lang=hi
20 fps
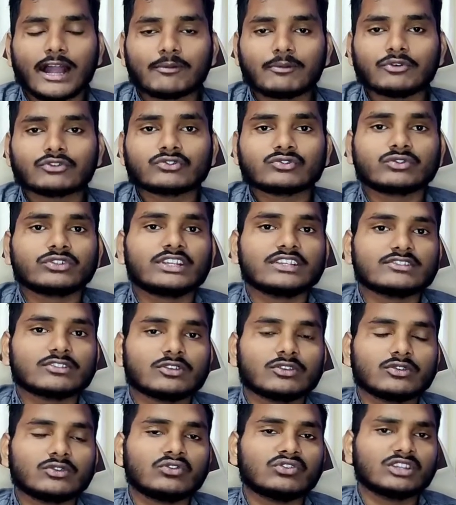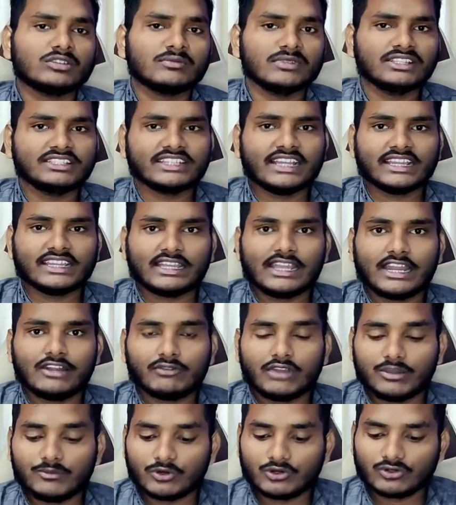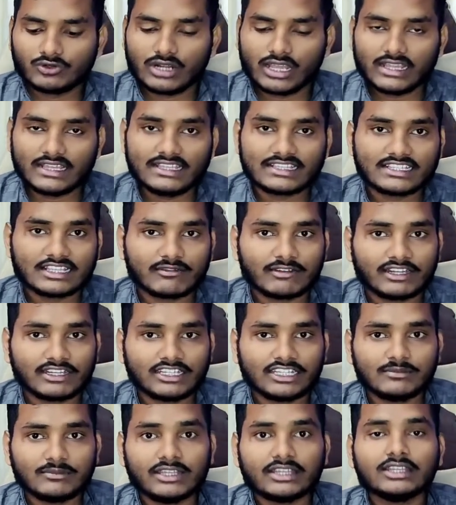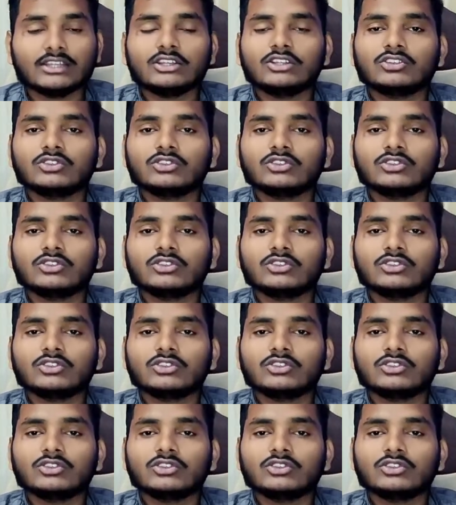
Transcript: आपको सोलह सौ लोगों की मिल जाएगी एंड वहीं मोटरोला ए सेवेंटी में